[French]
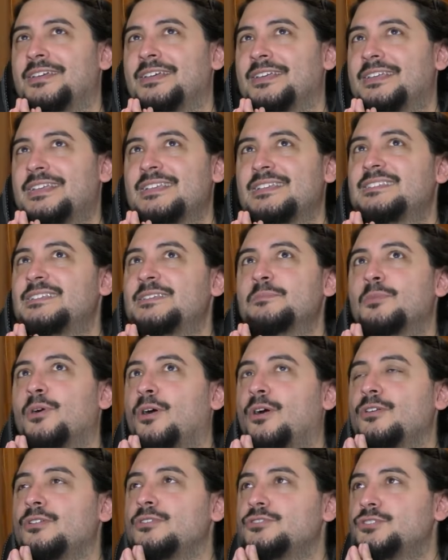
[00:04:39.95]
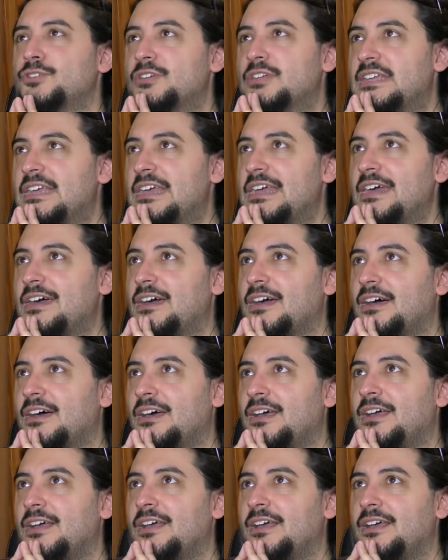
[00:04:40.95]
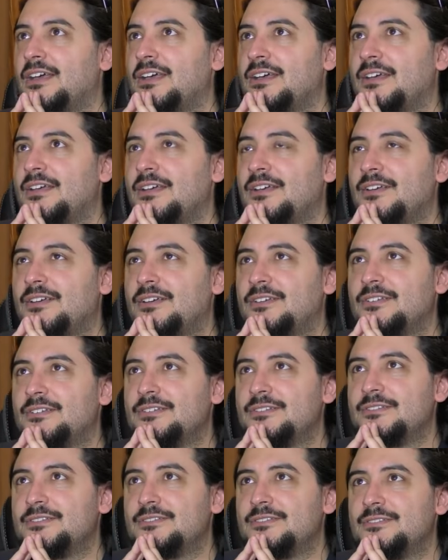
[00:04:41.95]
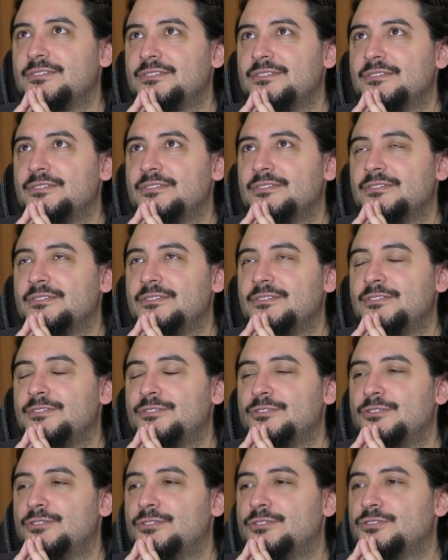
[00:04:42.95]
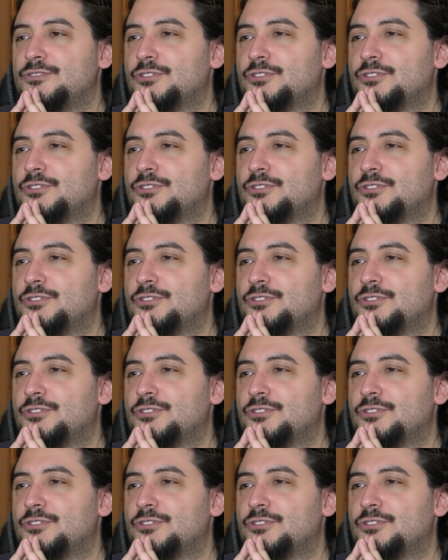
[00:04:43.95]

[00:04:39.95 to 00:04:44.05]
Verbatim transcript: quasiment le Joker, le,